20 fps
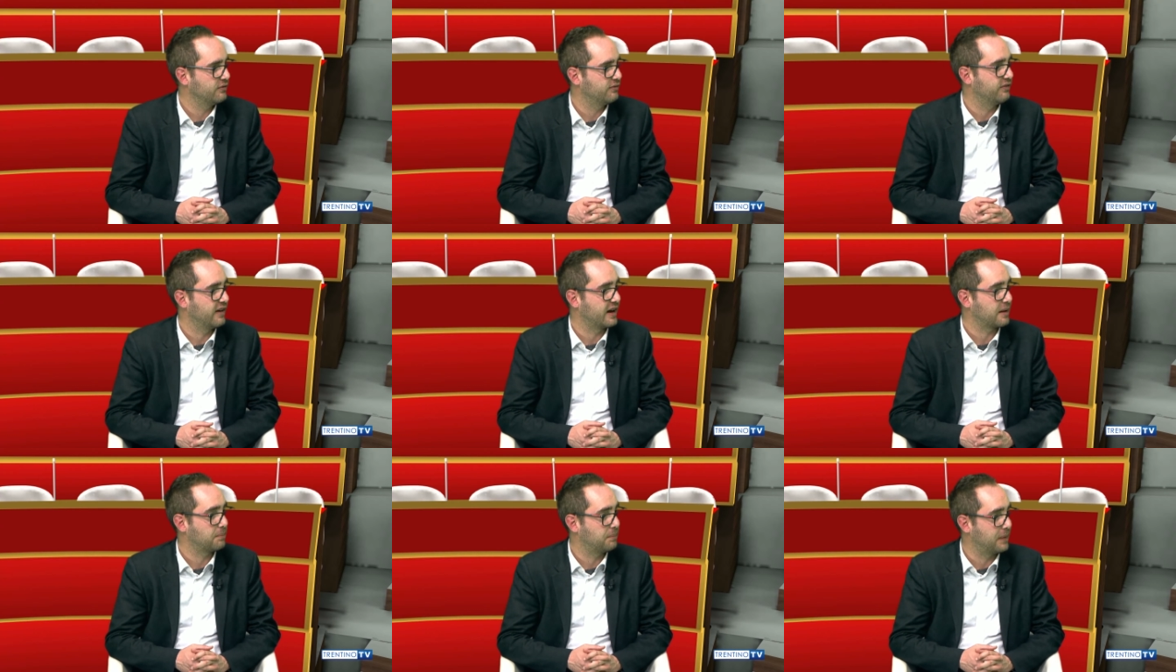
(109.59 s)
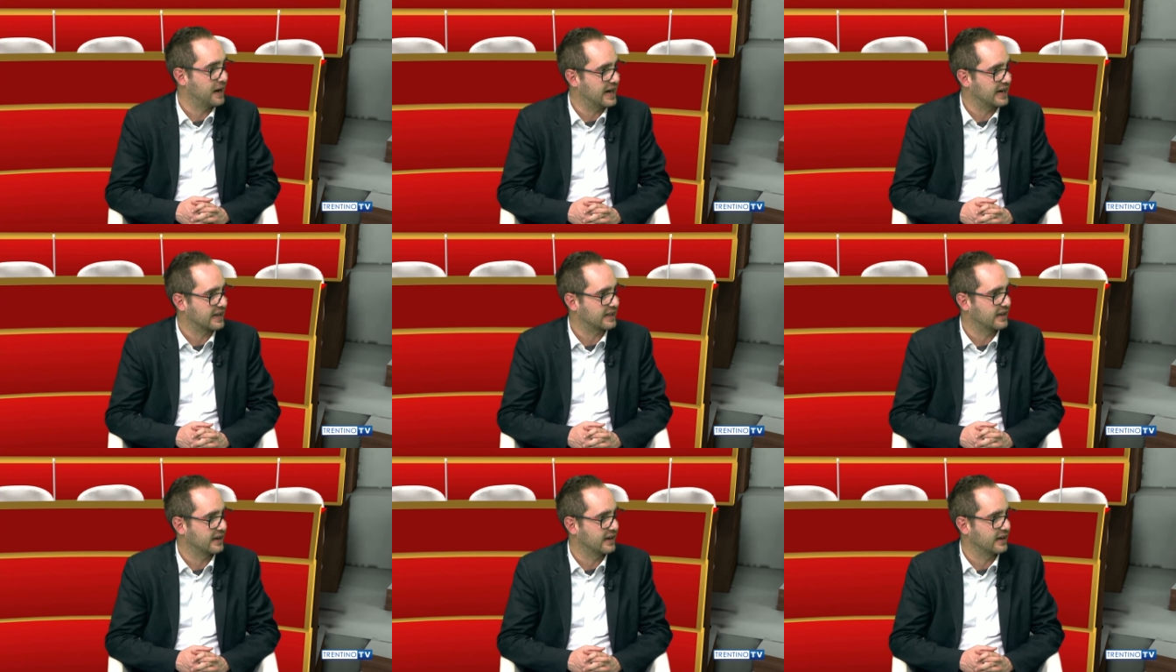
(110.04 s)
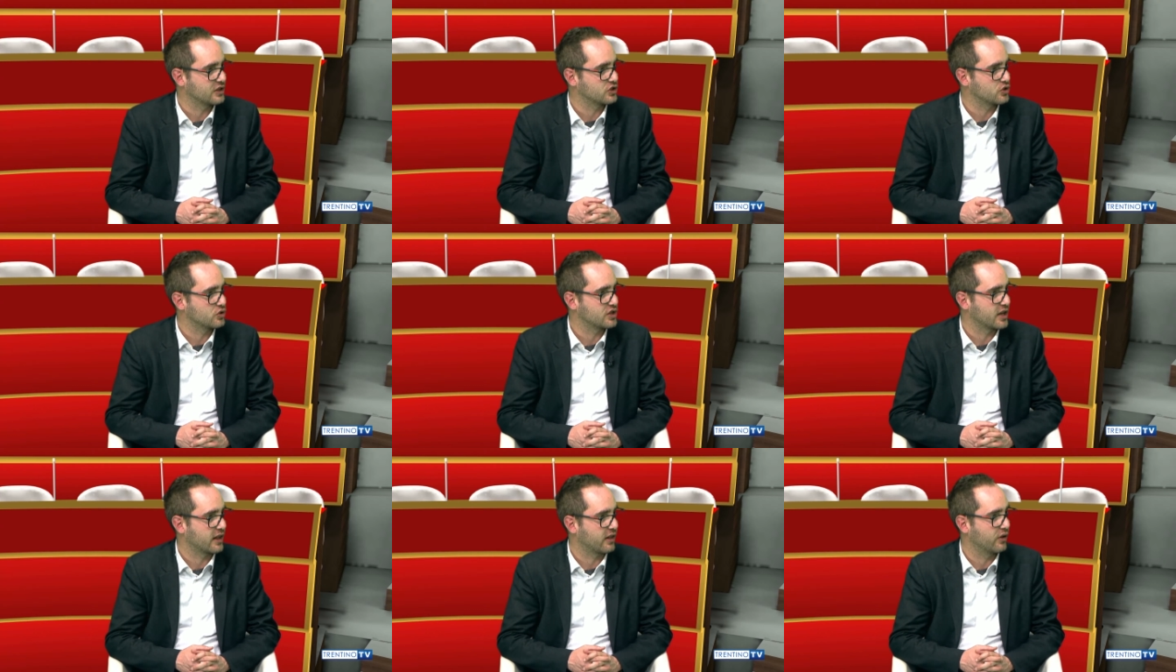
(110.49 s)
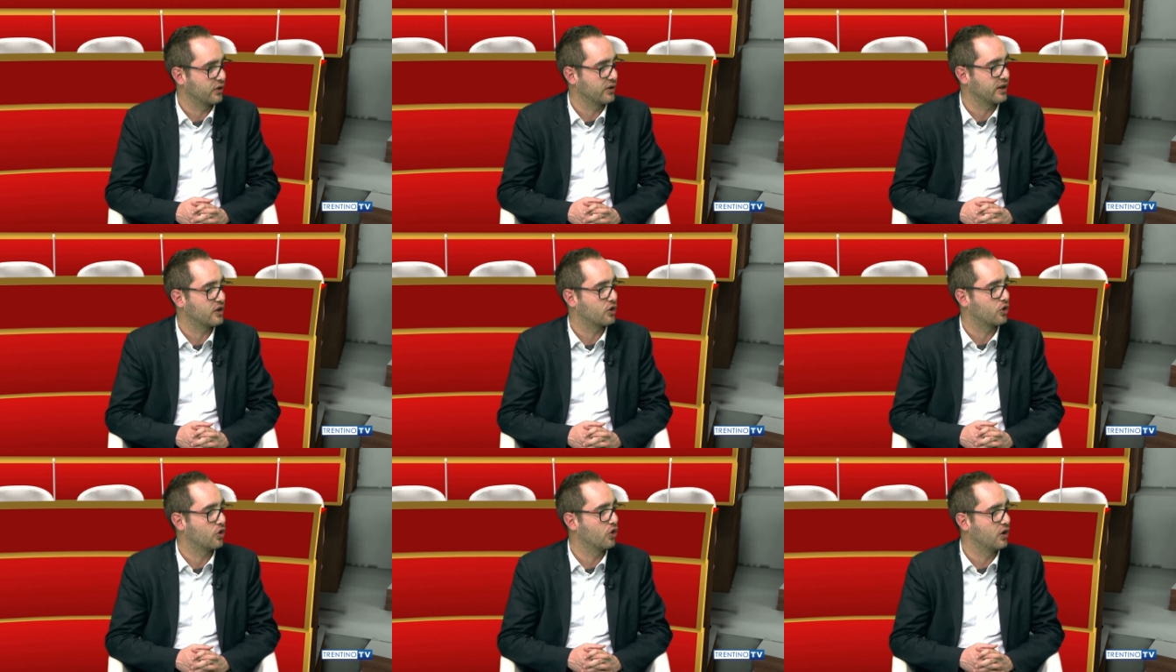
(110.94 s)
far parte delle
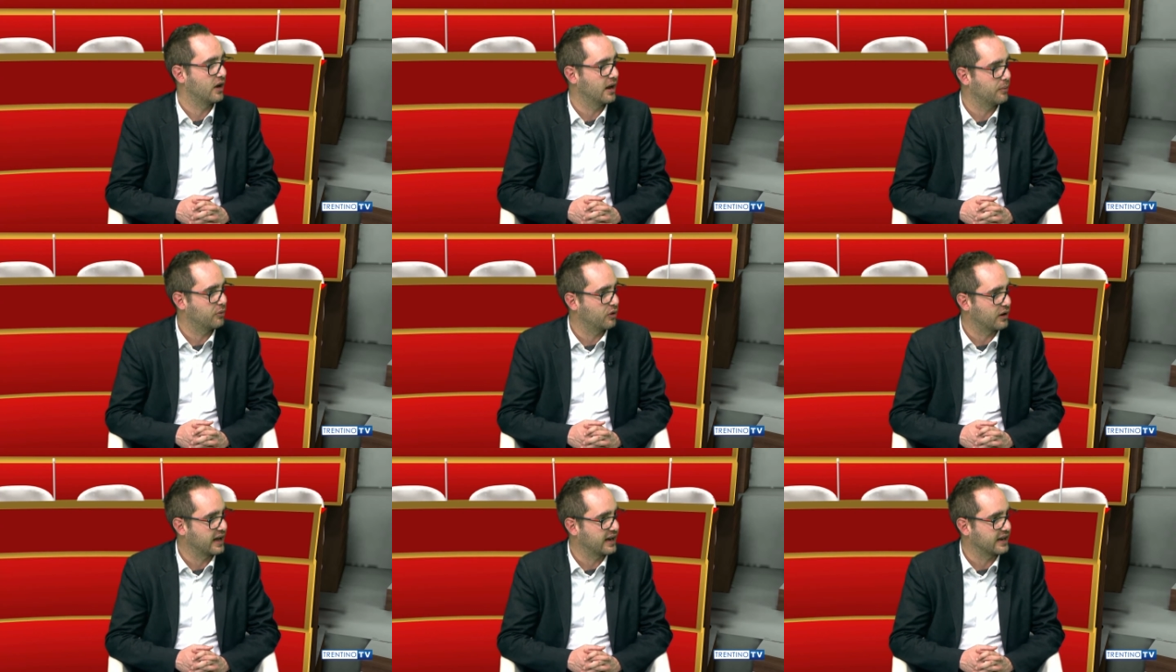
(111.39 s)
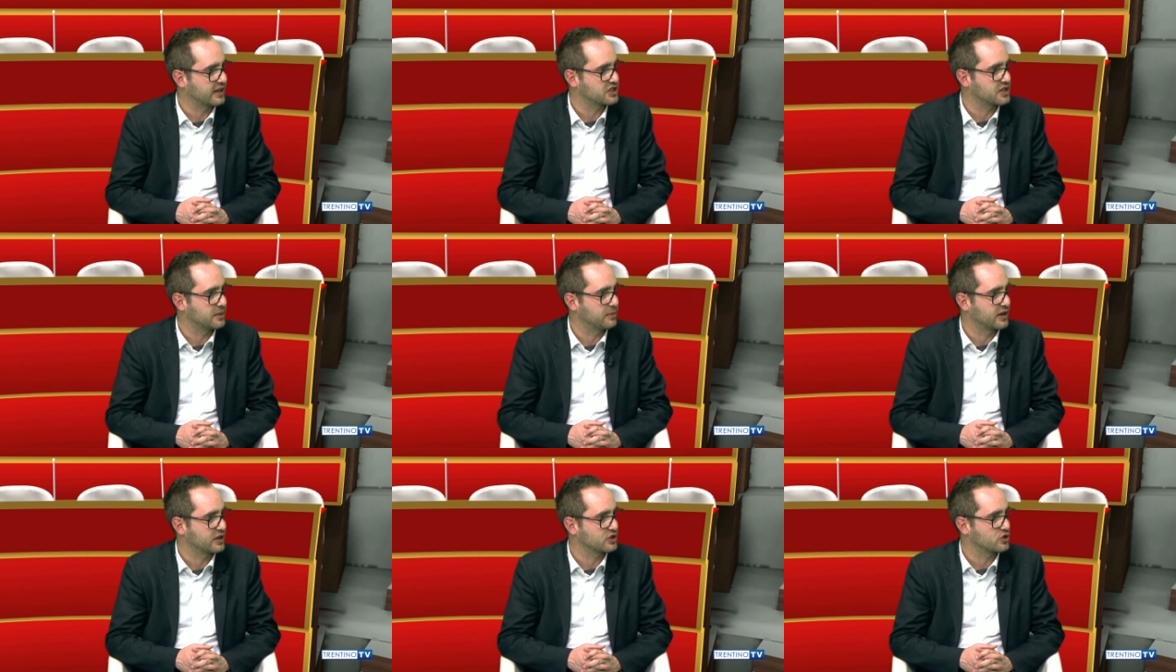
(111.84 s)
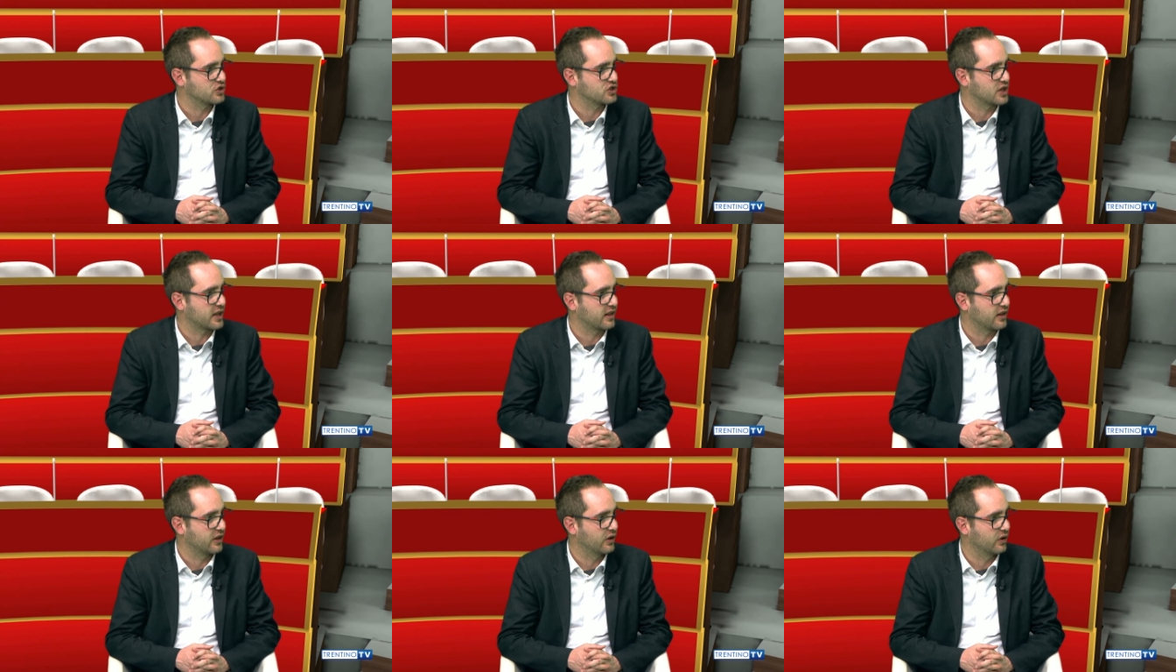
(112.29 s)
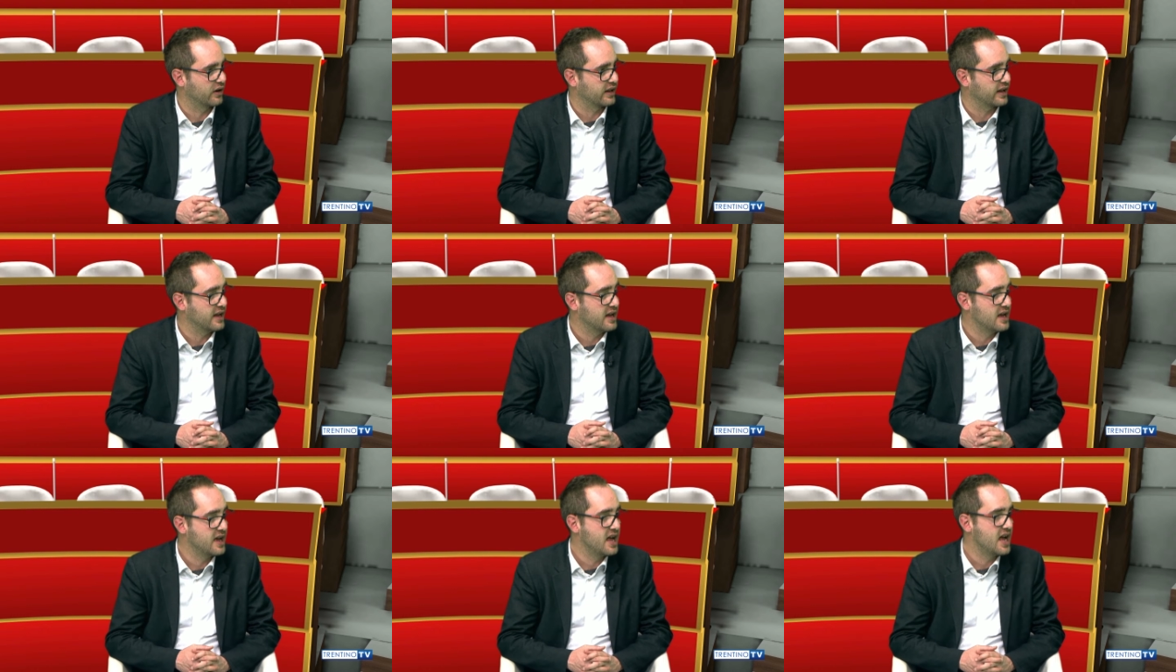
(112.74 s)
associazioni, collaborare assieme alle
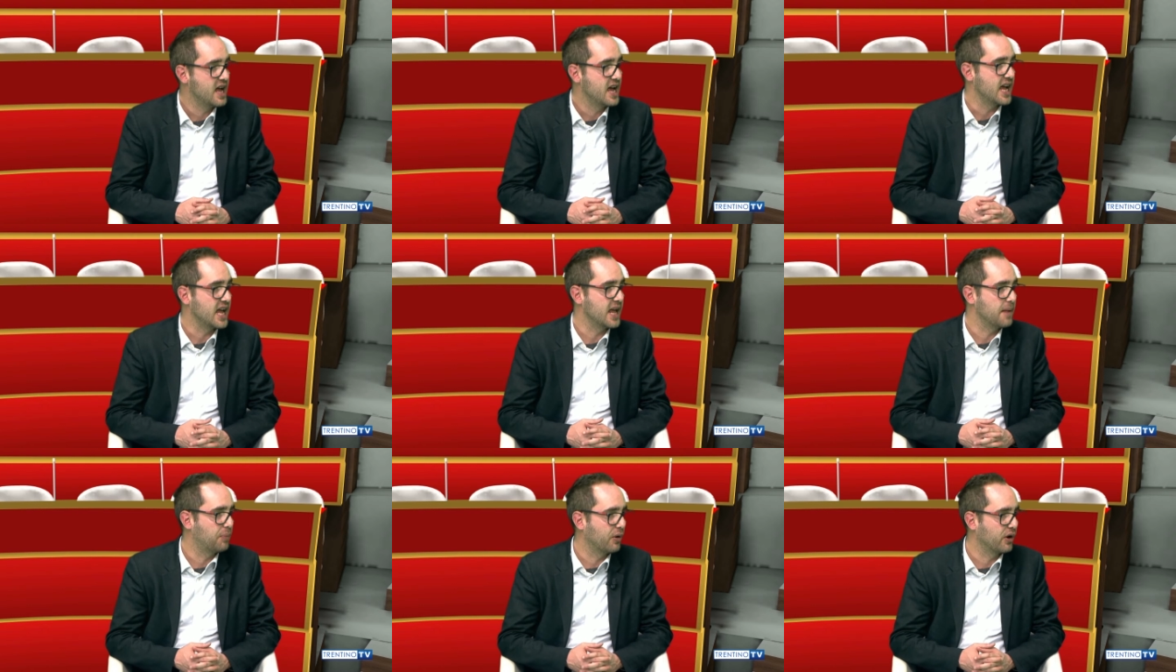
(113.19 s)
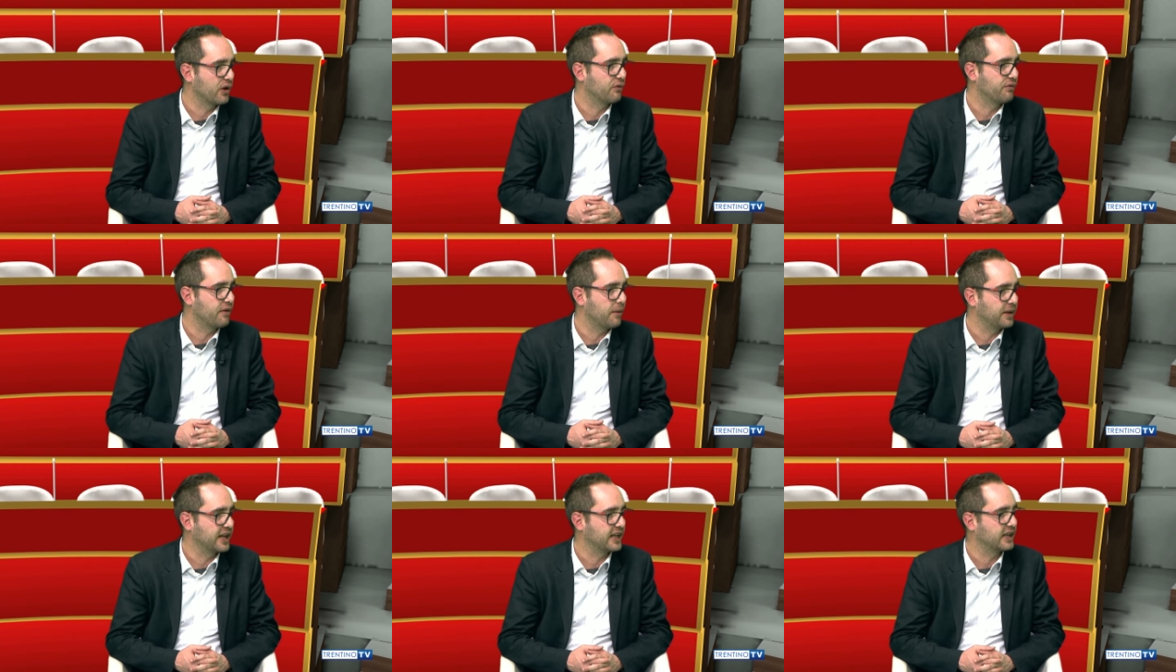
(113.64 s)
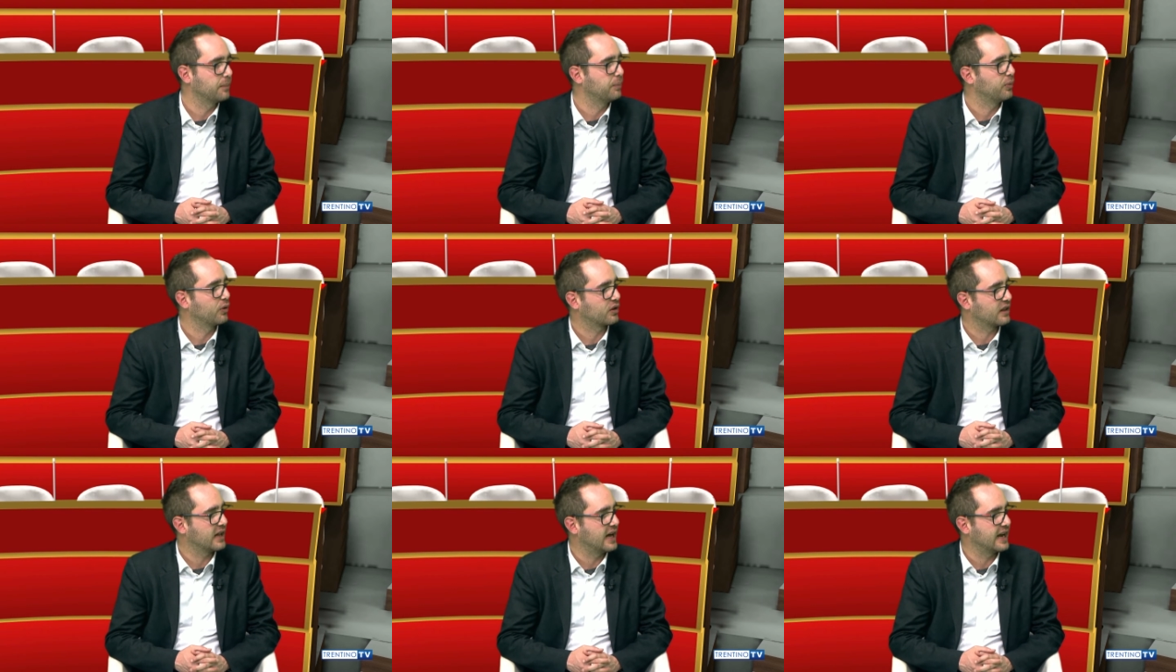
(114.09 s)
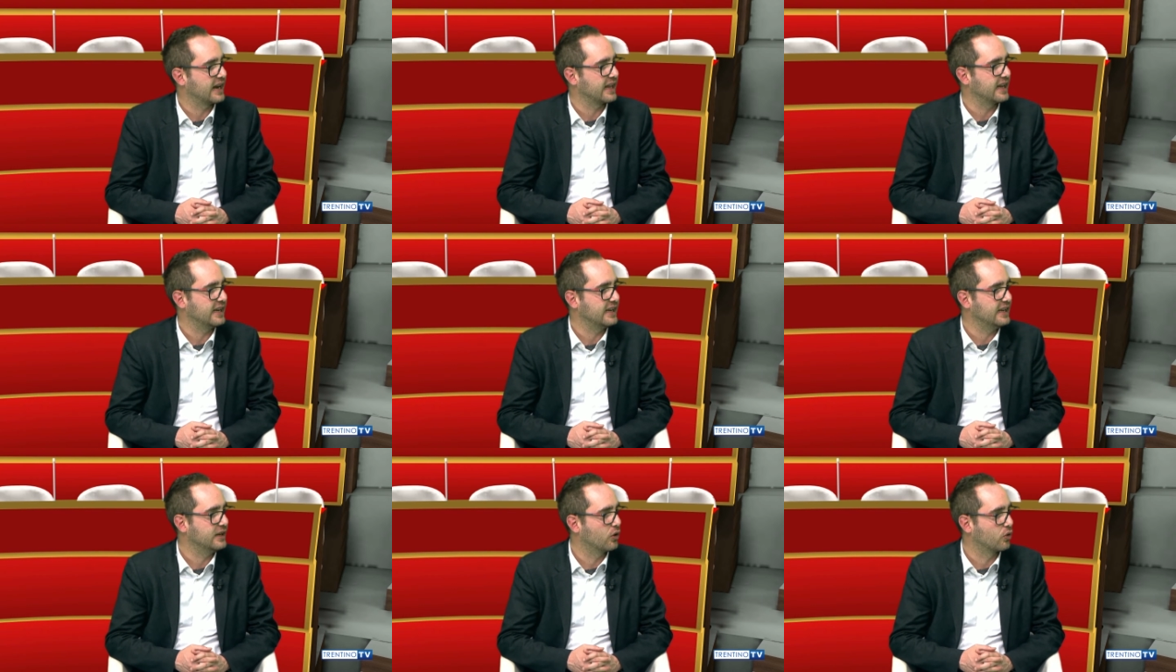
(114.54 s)
associazioni e poi ovviamente
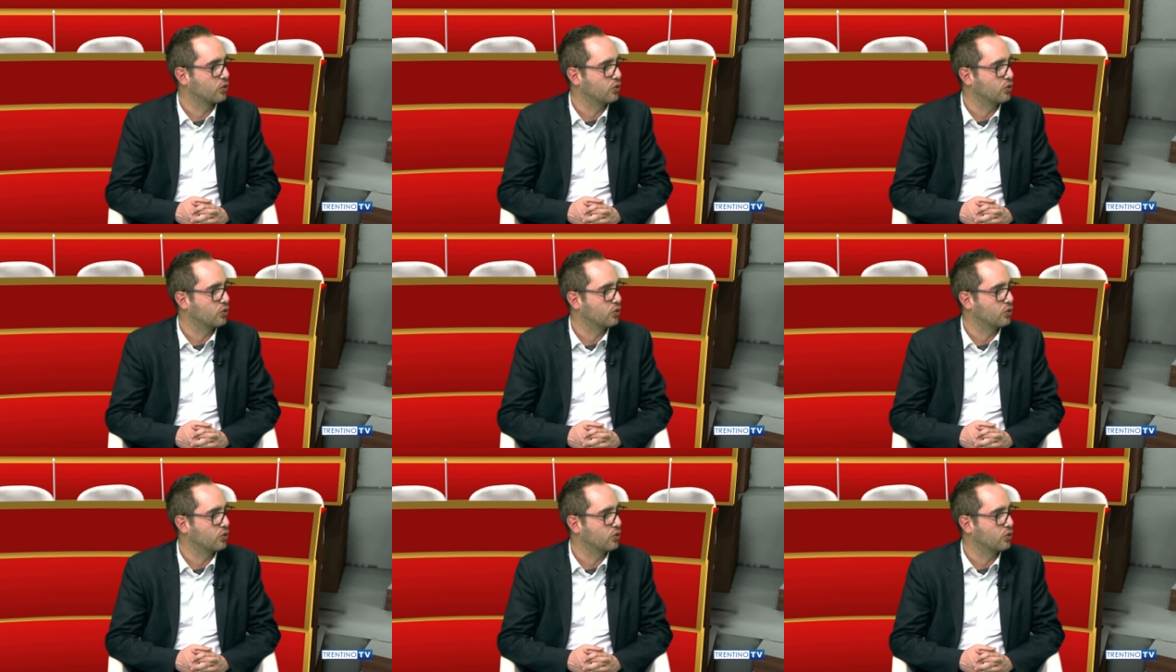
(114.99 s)
portare i